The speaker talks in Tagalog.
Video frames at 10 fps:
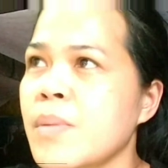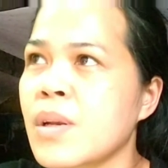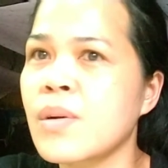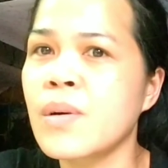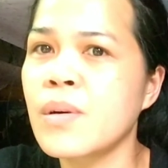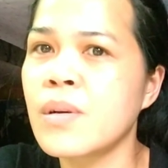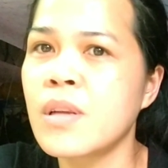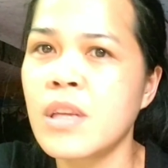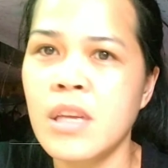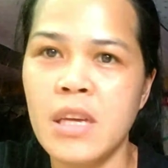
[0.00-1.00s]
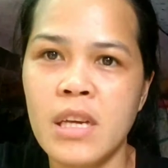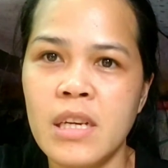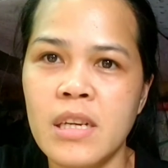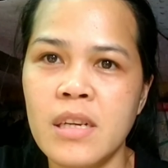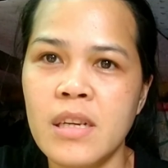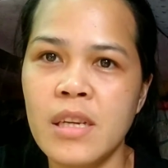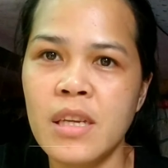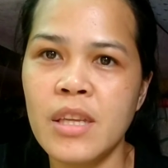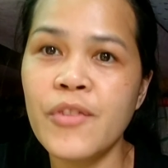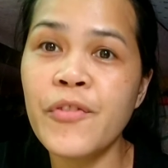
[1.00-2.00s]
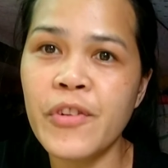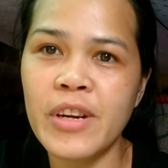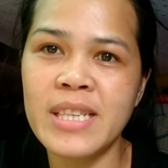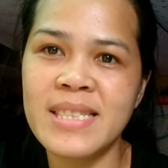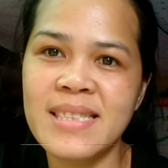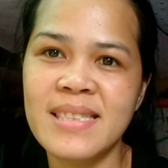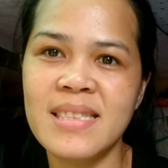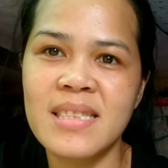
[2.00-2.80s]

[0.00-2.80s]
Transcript: Pero, yung first